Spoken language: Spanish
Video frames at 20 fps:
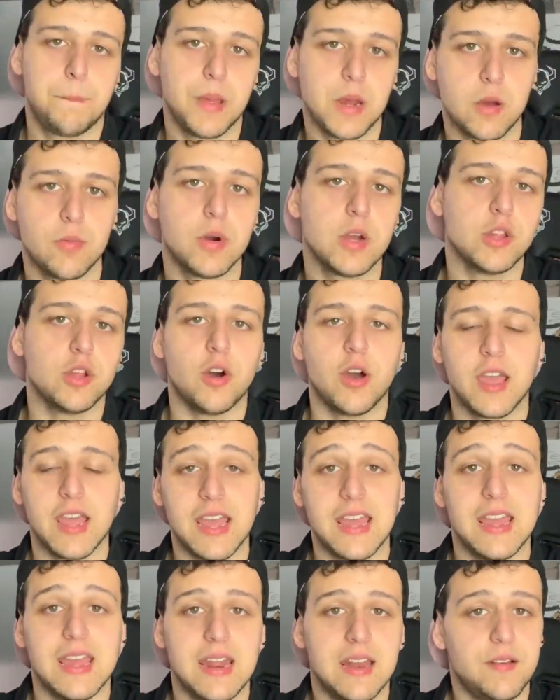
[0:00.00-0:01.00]
Pero bueno,
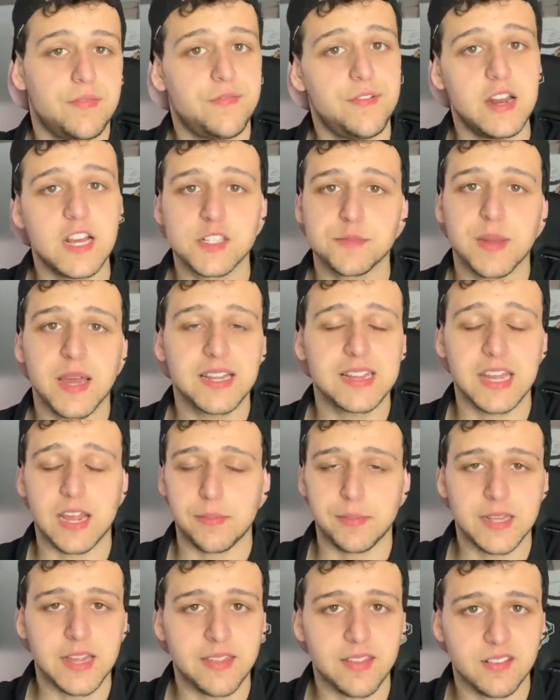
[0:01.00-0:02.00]
el flashback
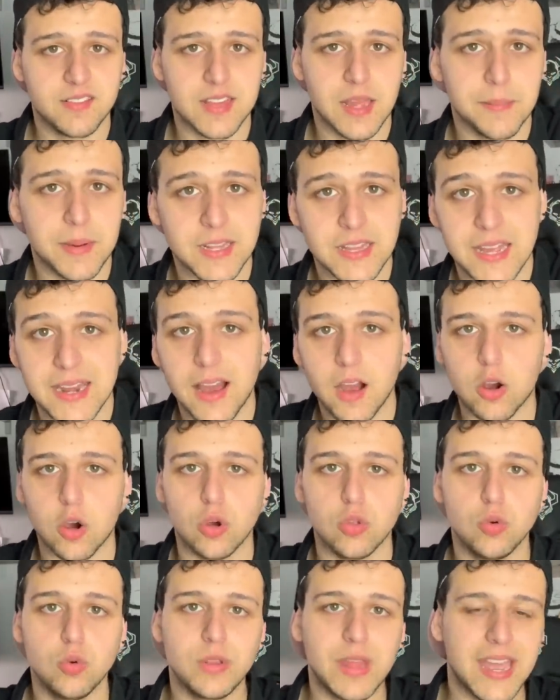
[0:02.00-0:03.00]
termina de esta manera
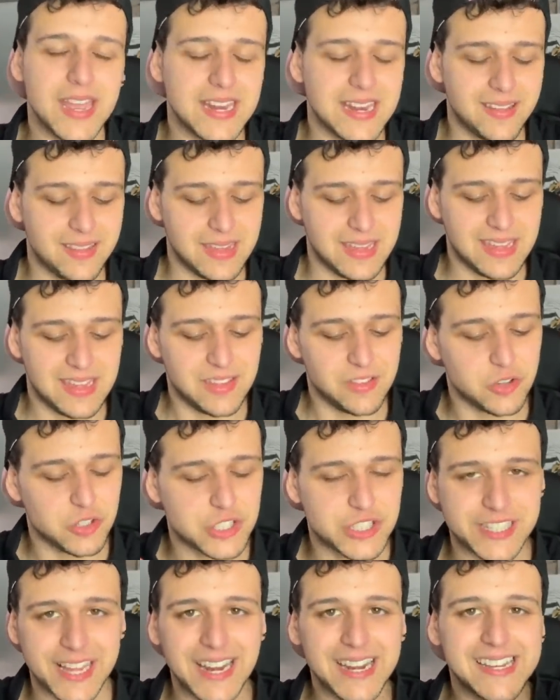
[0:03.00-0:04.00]
con un aire de
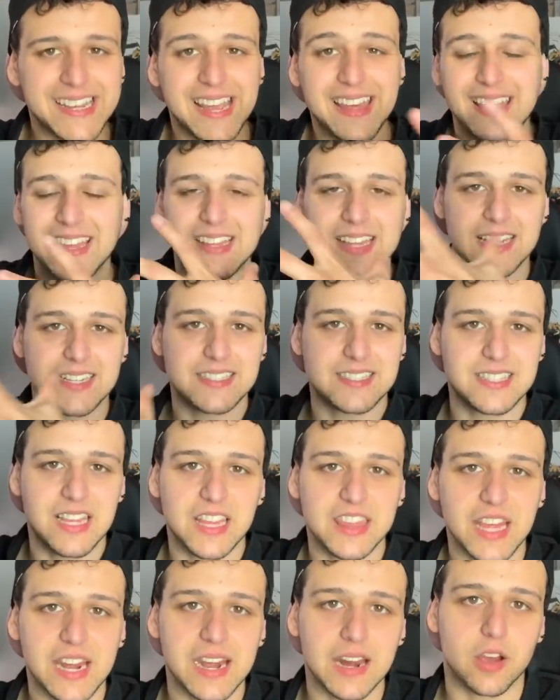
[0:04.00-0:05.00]
nostalgia y de
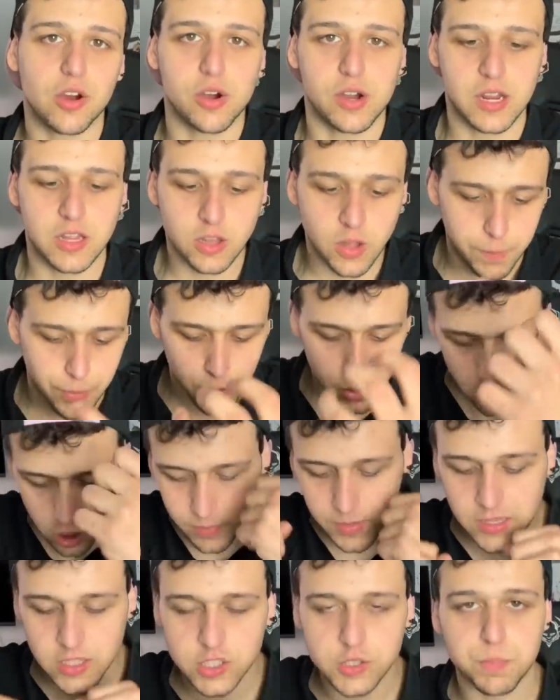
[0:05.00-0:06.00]
tristeza recorriendo por
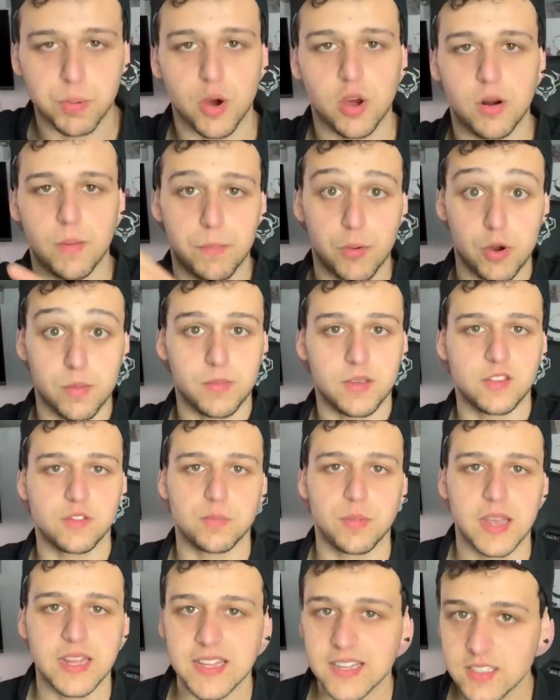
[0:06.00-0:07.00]
lo menos por, por
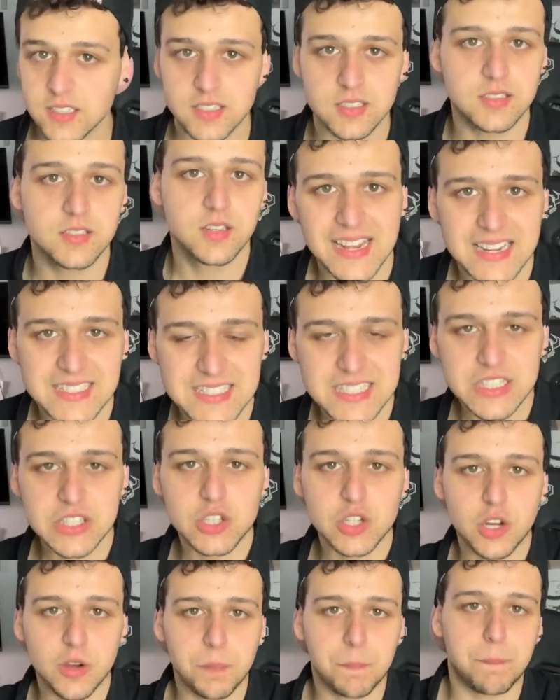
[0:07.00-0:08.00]
mis venas. Tras
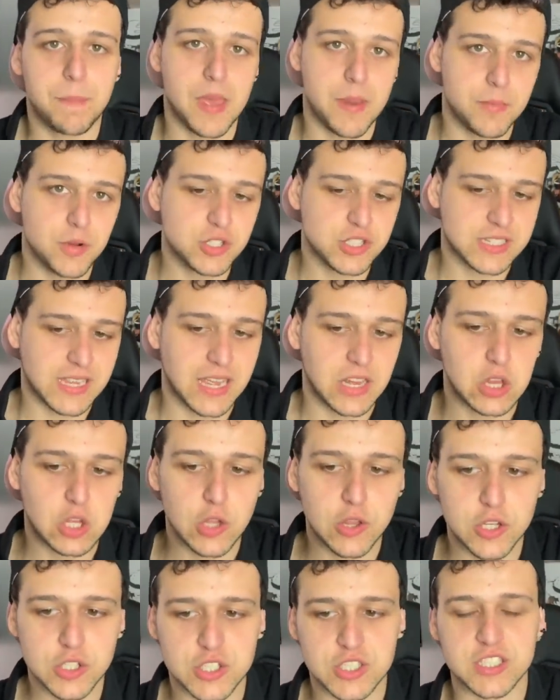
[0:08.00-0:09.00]
esto vemos que
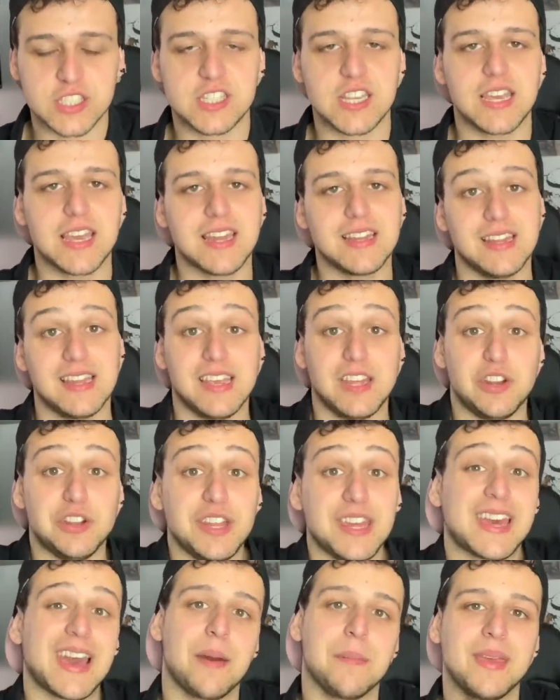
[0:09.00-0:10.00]
todos siguen
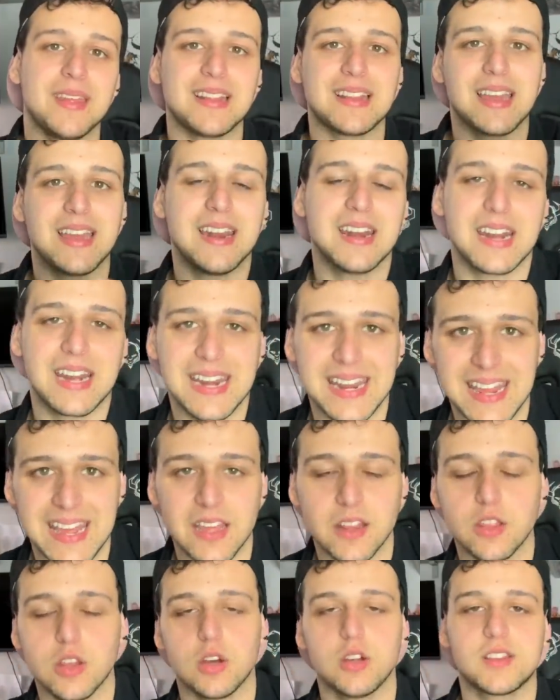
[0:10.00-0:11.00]
irónicamente
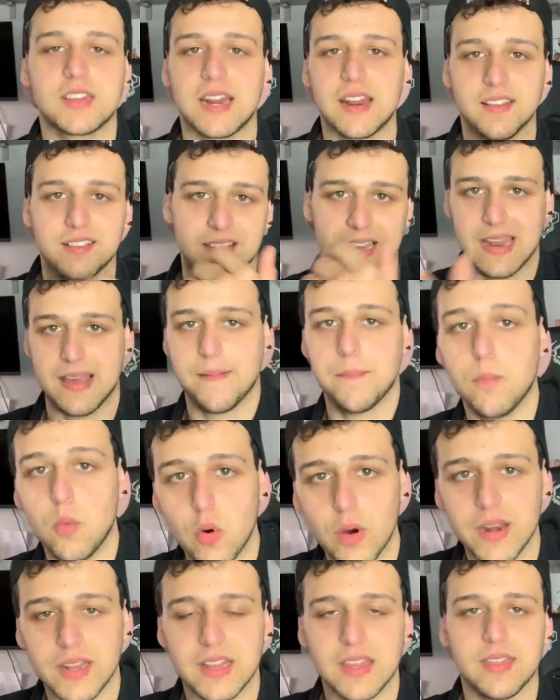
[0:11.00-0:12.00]
riendo tras la
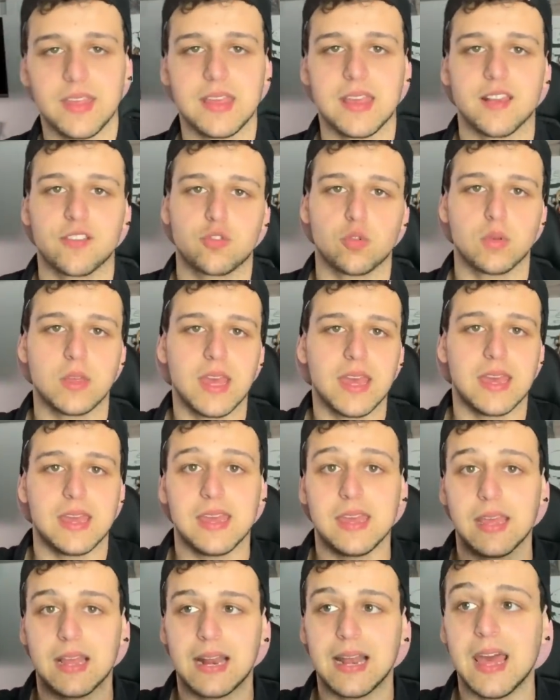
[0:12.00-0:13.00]
muerte de Yasuye
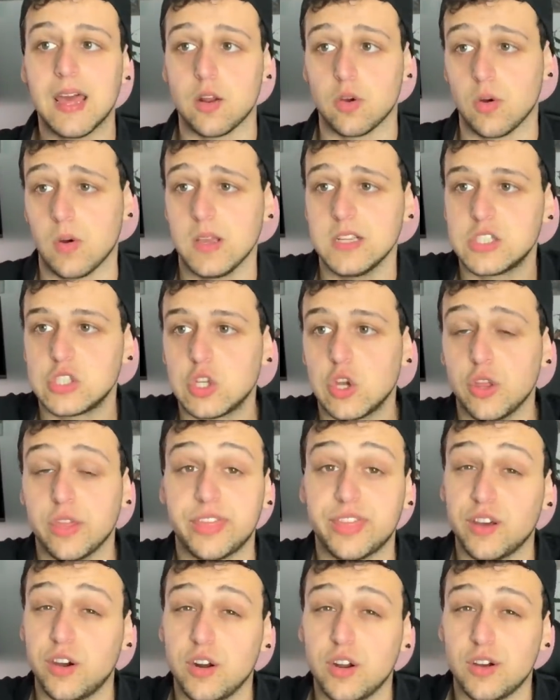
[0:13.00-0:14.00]
y claro, esto
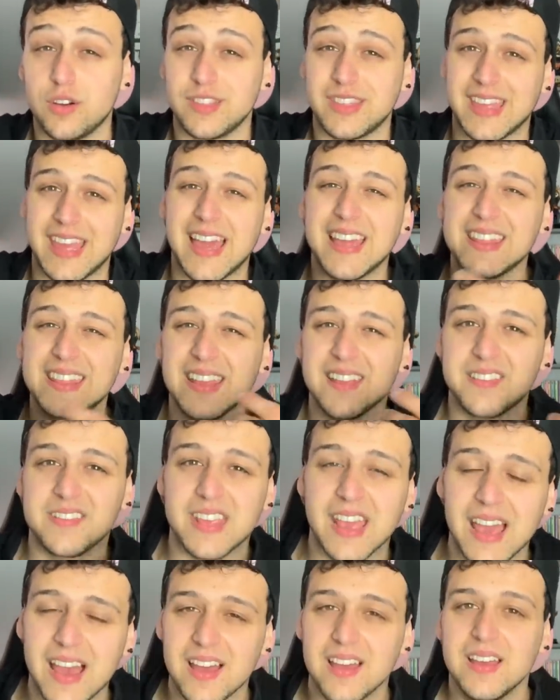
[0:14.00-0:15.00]
Zoro de
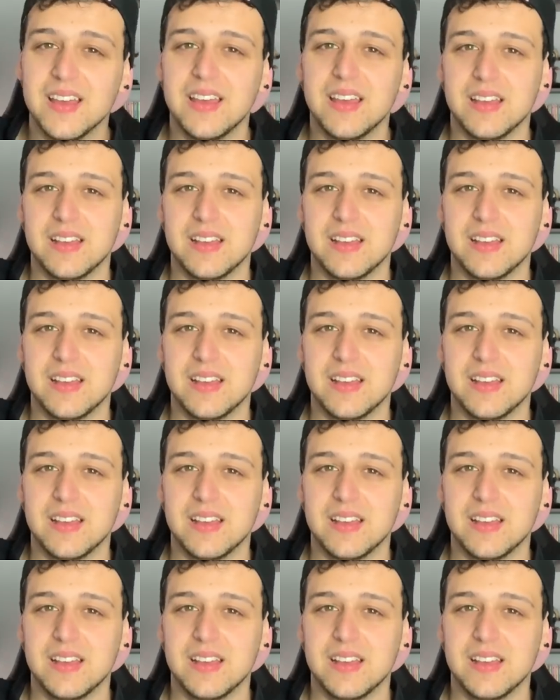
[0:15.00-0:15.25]
antes ya